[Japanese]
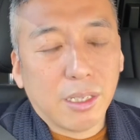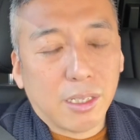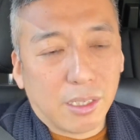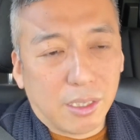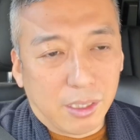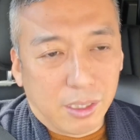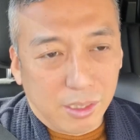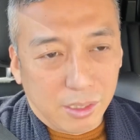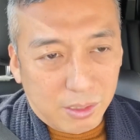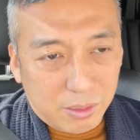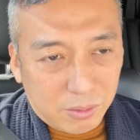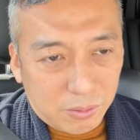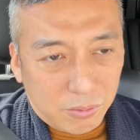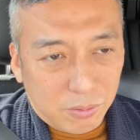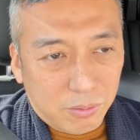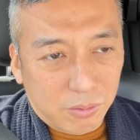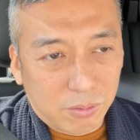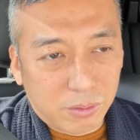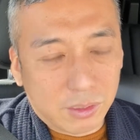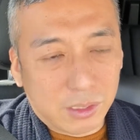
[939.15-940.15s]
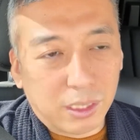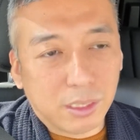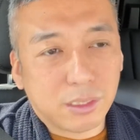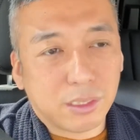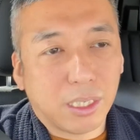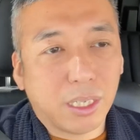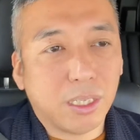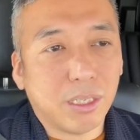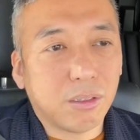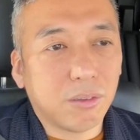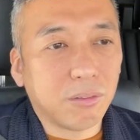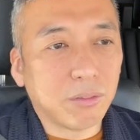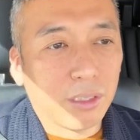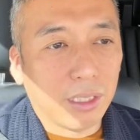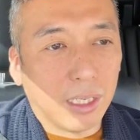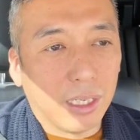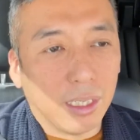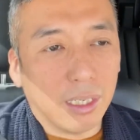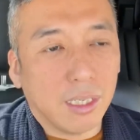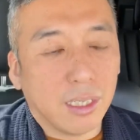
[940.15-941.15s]
あの、全然いろん
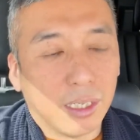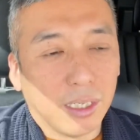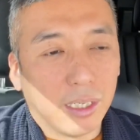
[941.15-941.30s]
な、